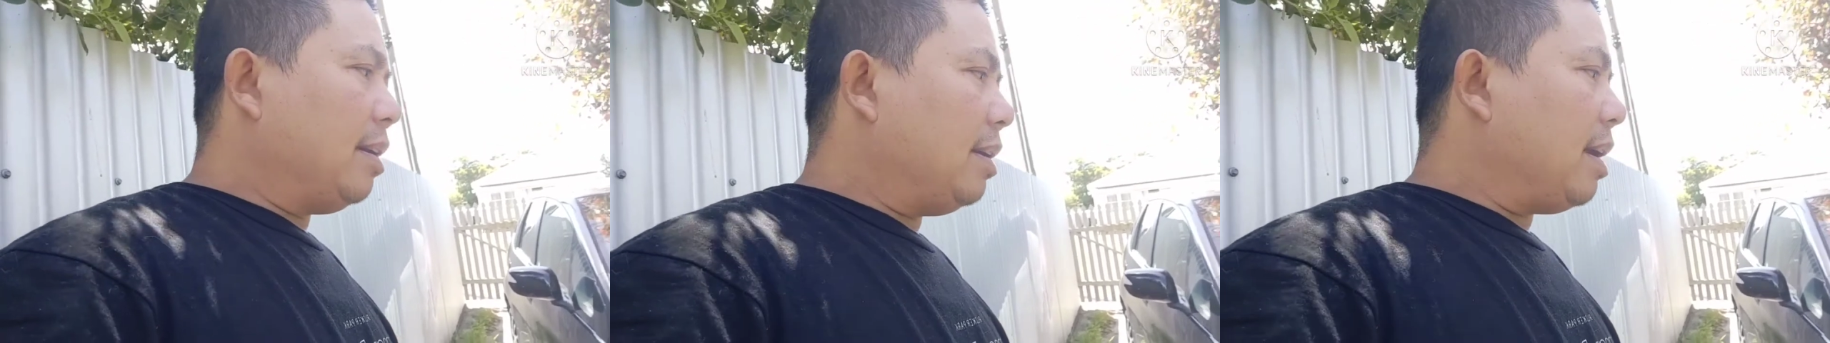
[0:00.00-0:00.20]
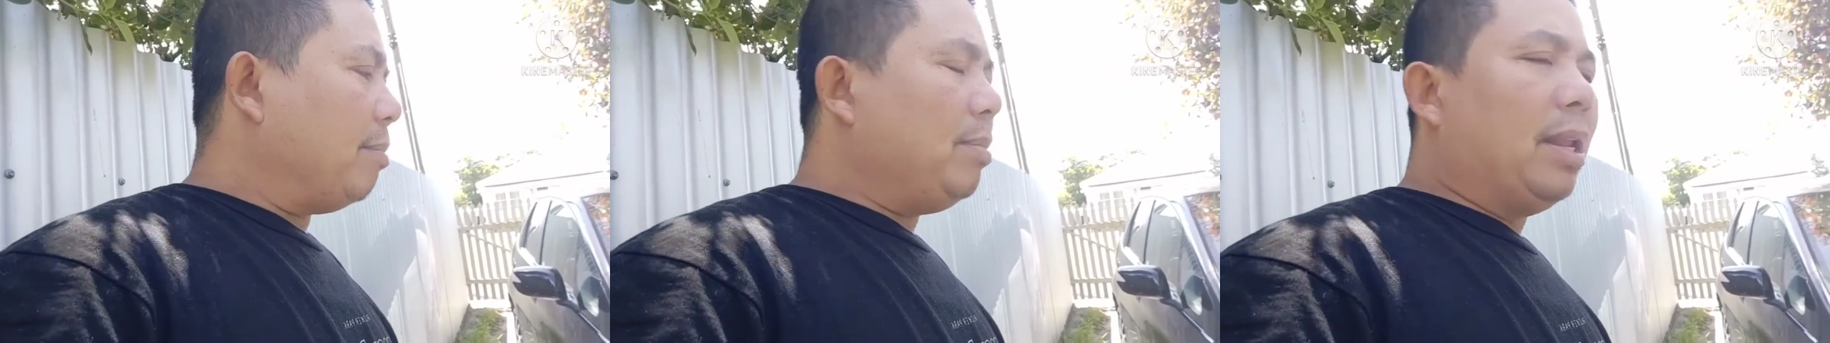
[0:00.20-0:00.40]

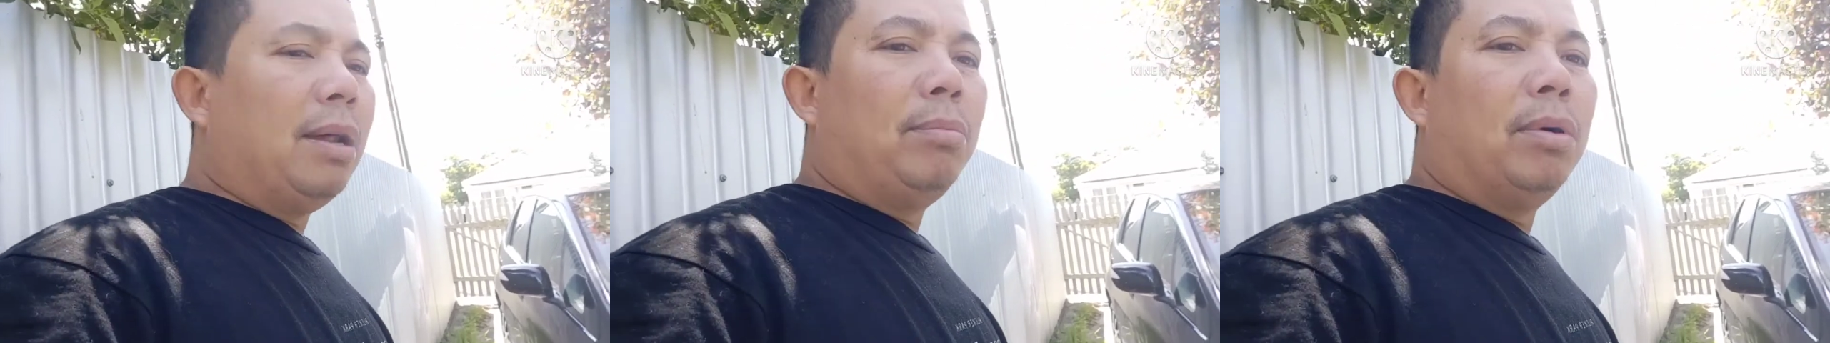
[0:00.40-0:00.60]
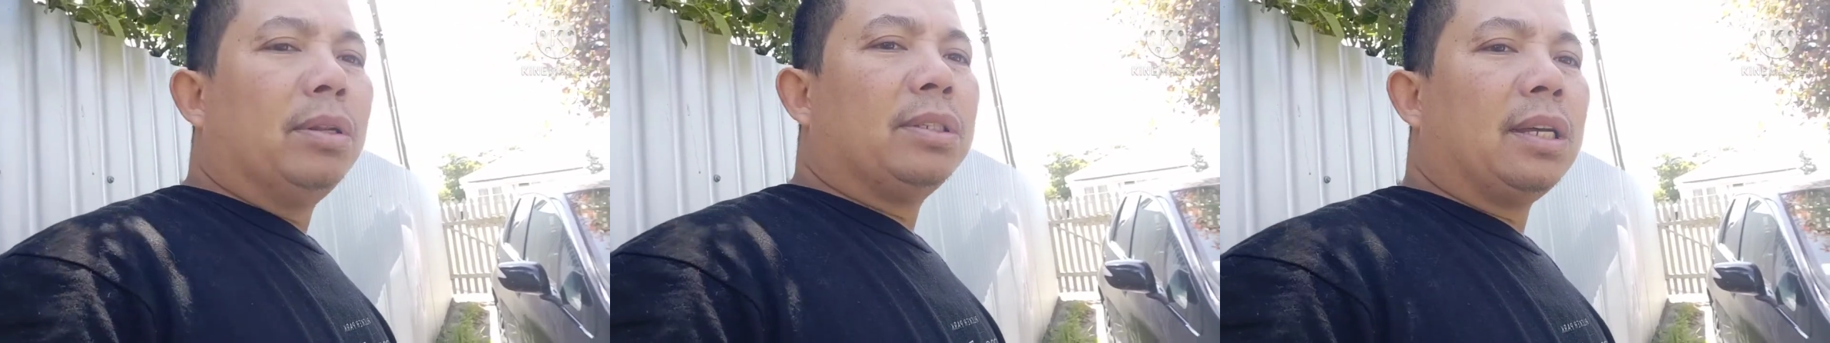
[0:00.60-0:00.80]

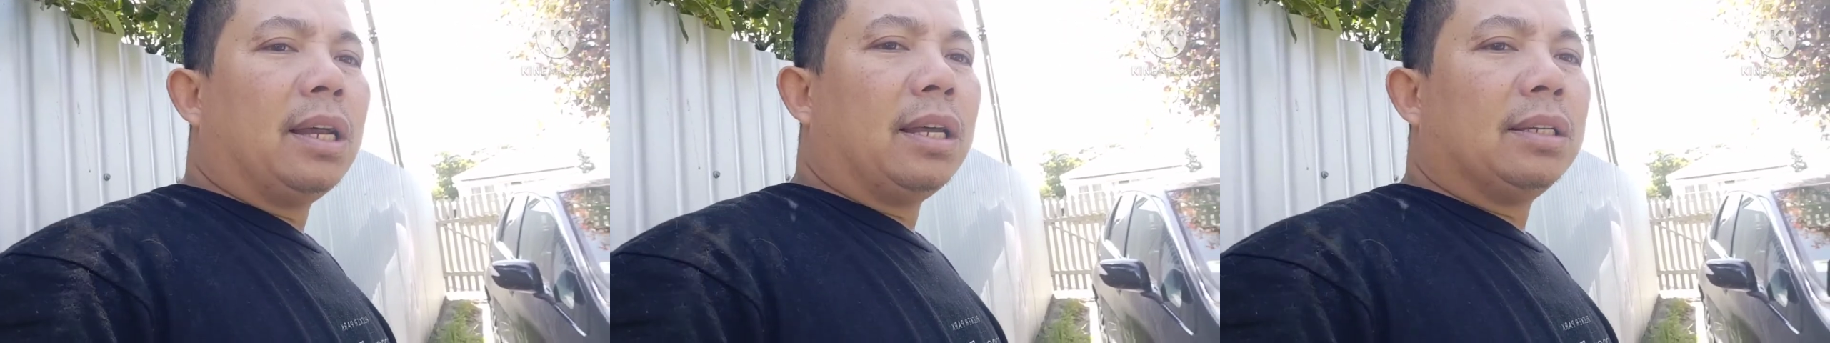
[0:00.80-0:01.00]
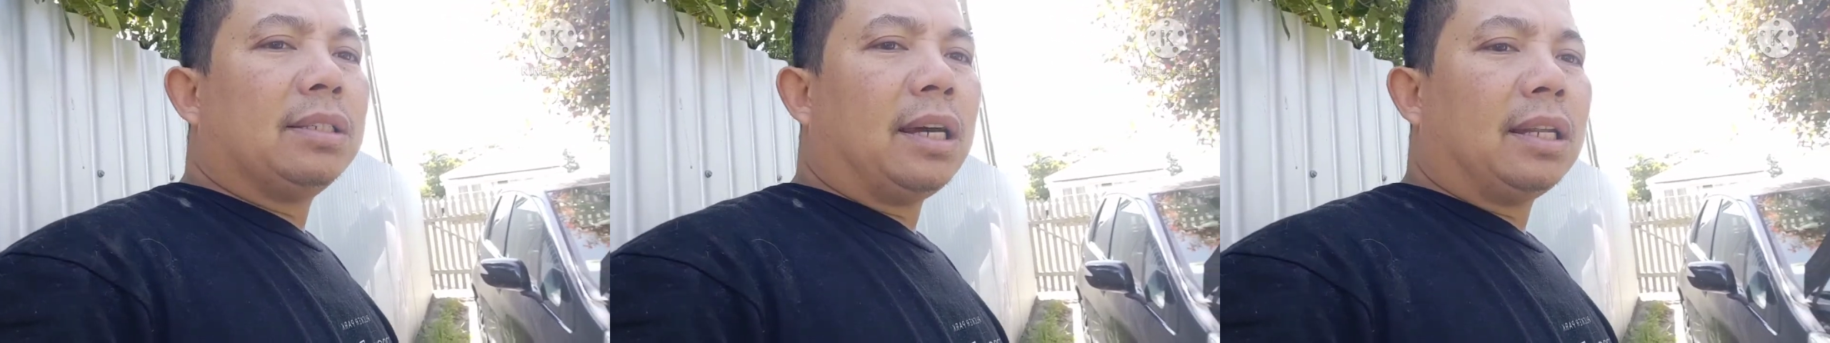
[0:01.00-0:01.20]
available siya
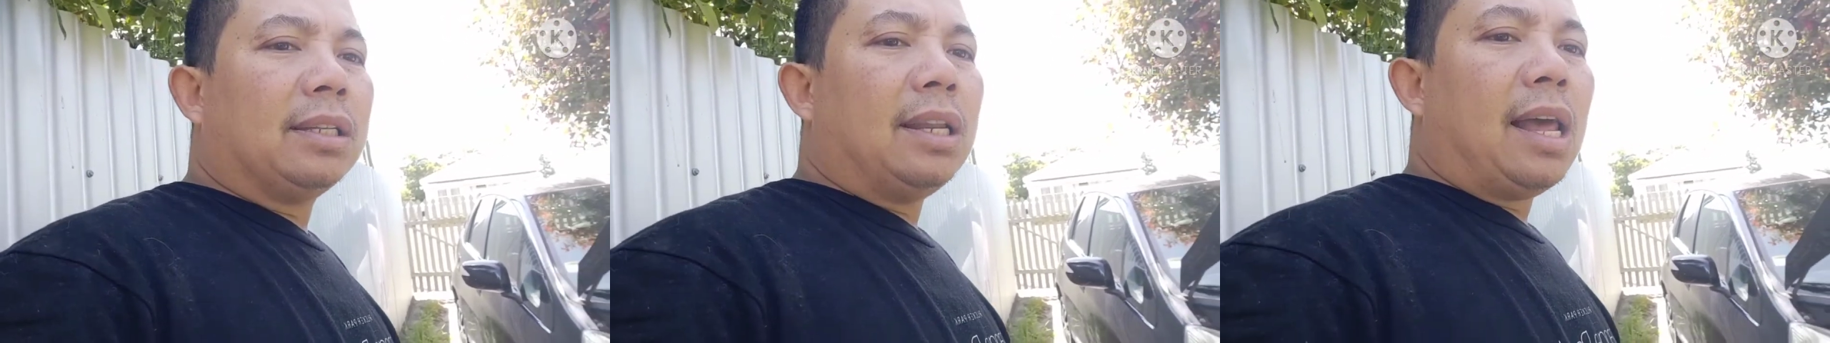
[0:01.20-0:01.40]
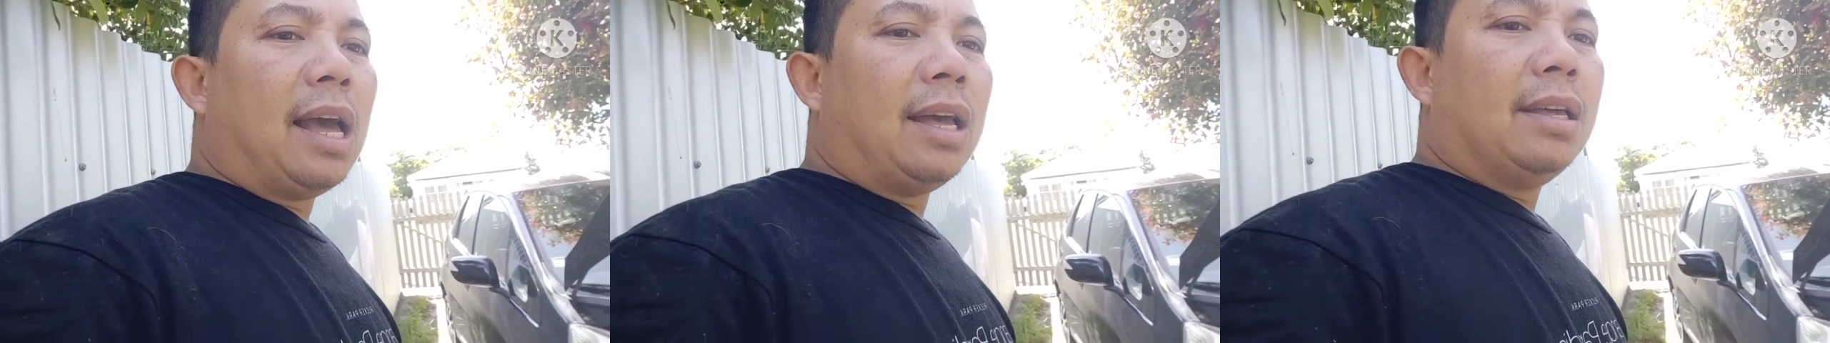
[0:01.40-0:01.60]
sa
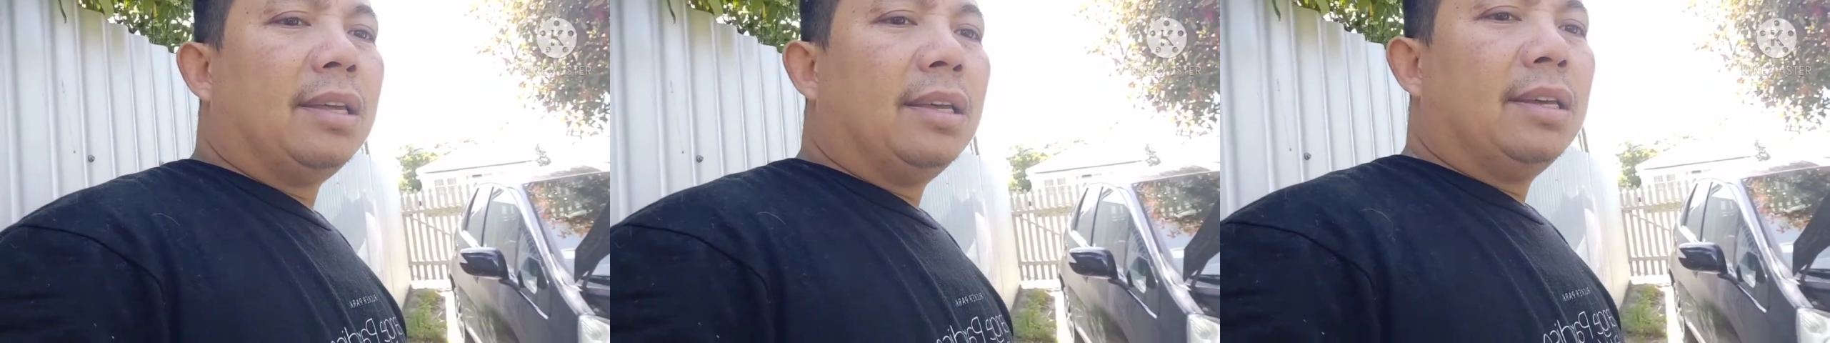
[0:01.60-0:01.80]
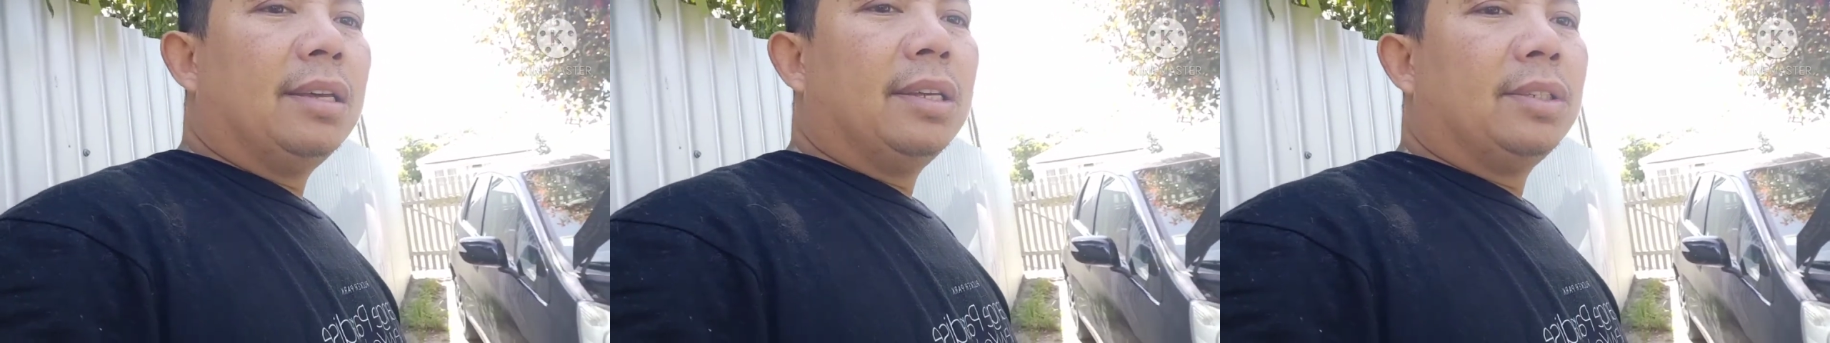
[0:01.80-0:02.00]
kanila.
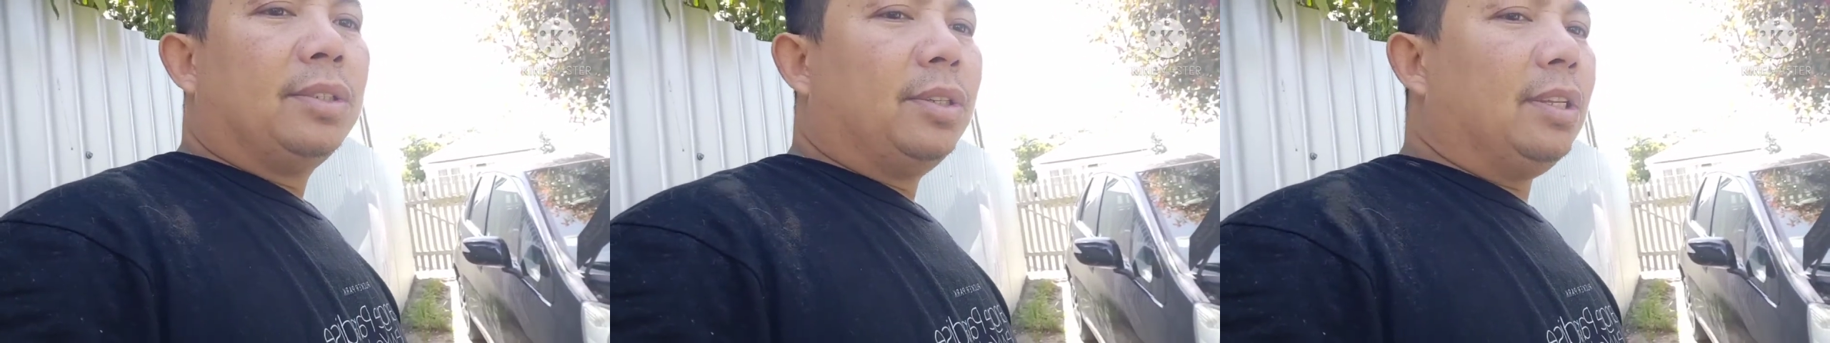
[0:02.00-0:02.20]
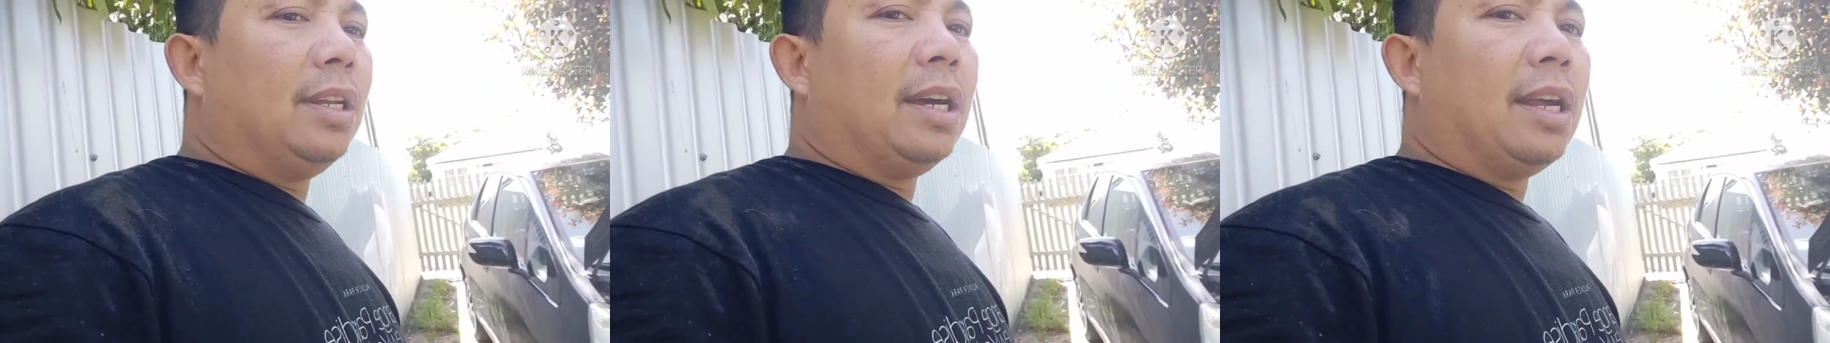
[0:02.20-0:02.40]
So,
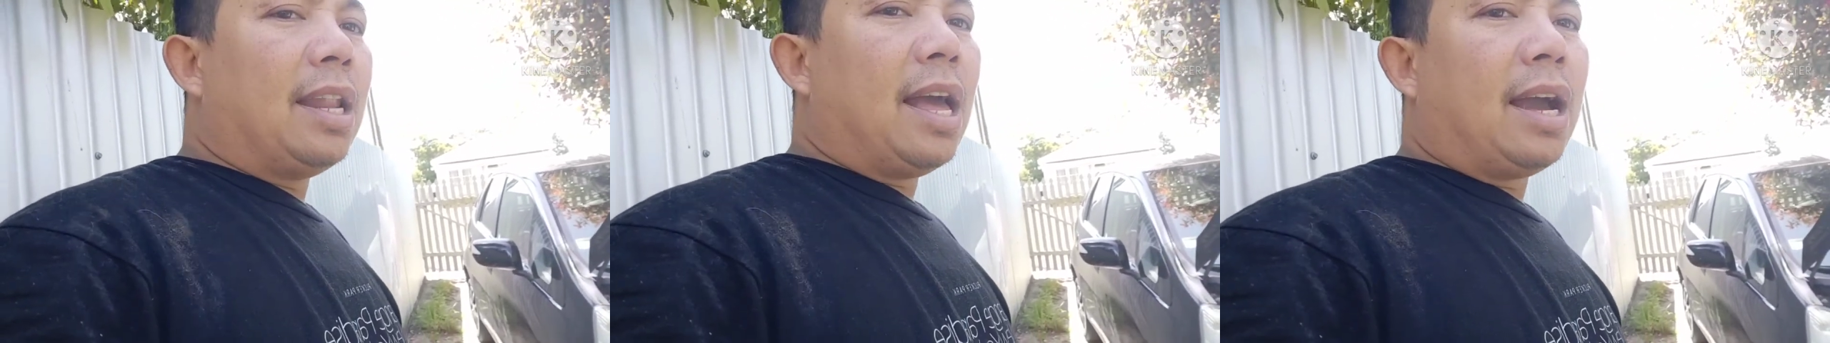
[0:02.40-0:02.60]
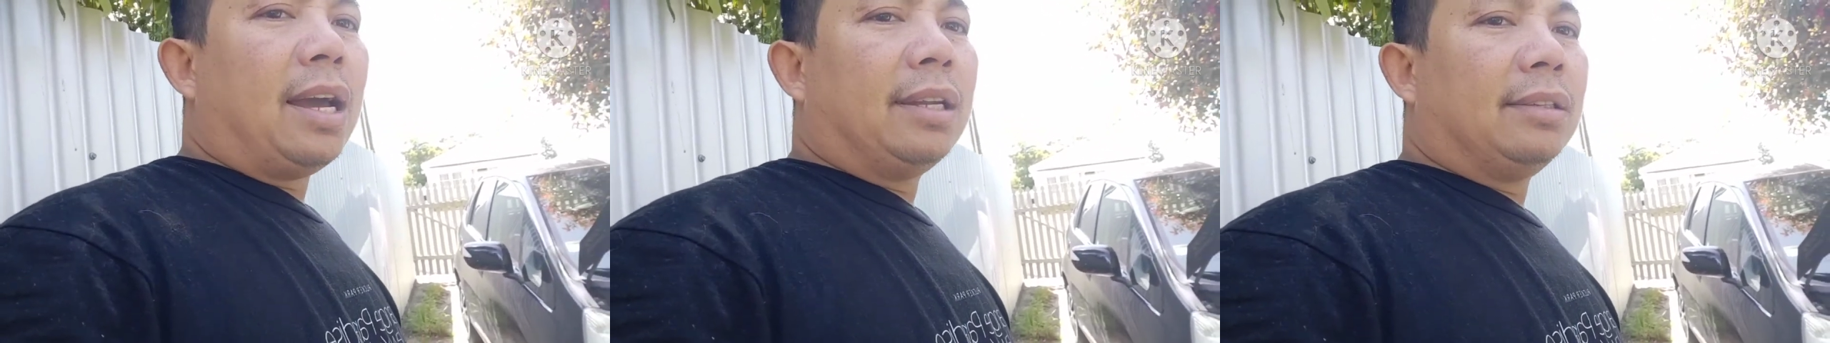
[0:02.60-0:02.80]
hindi na
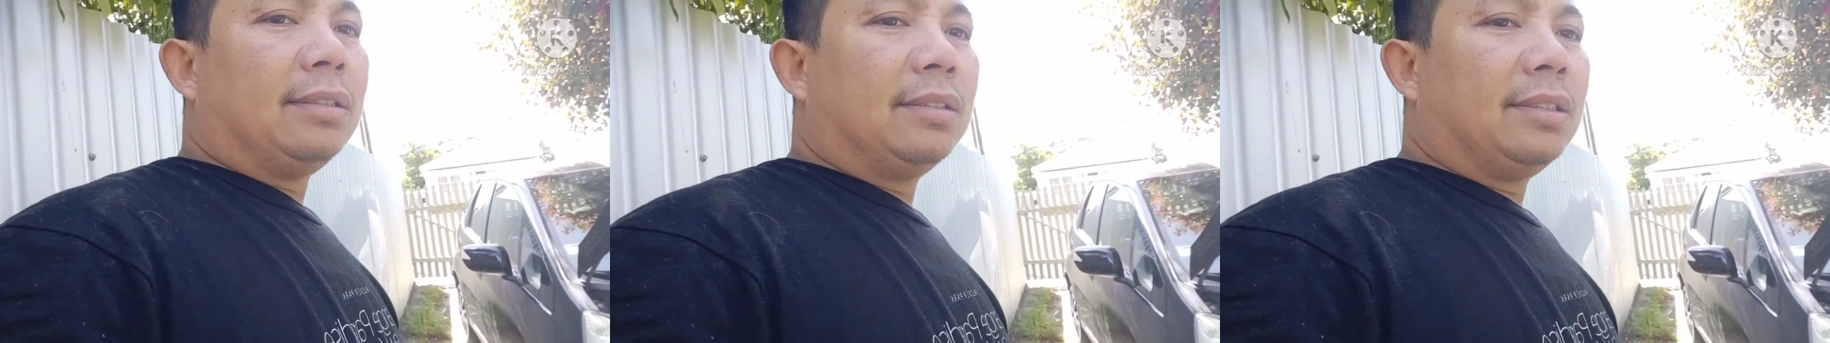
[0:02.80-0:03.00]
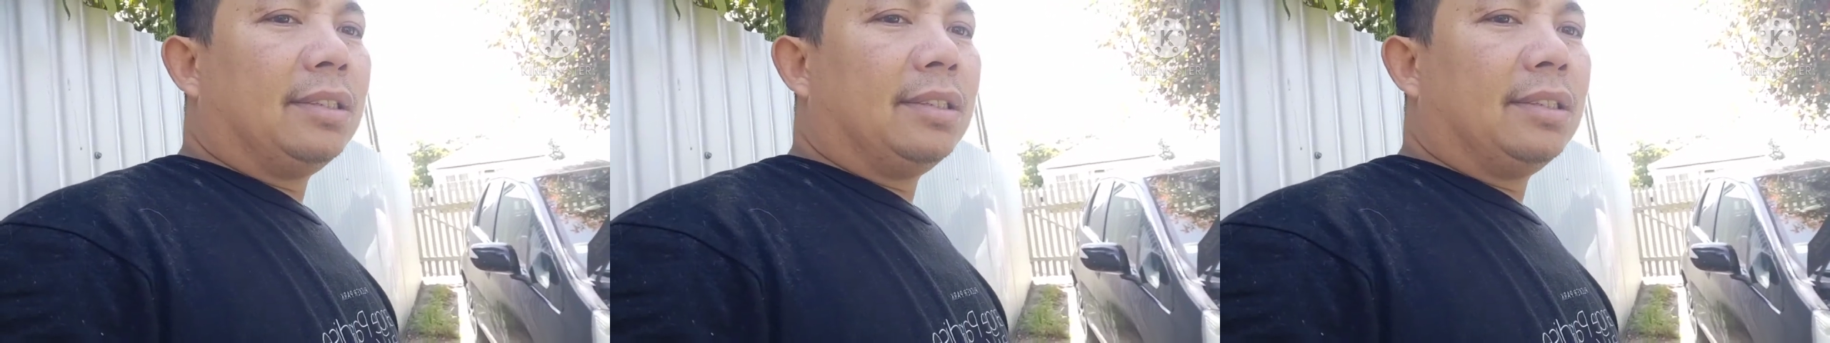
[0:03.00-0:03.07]
kailangan.